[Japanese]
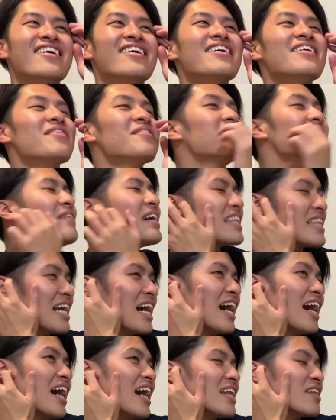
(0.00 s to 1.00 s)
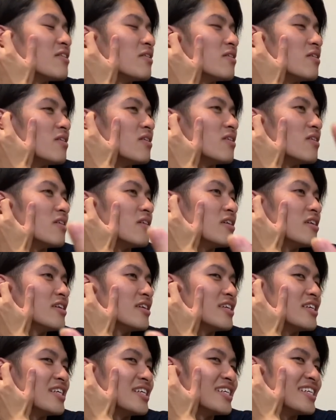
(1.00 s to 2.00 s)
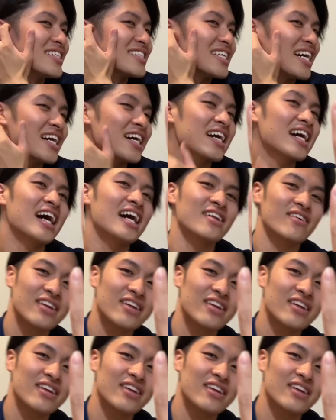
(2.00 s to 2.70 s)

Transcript: うん、また、あの、サッカーの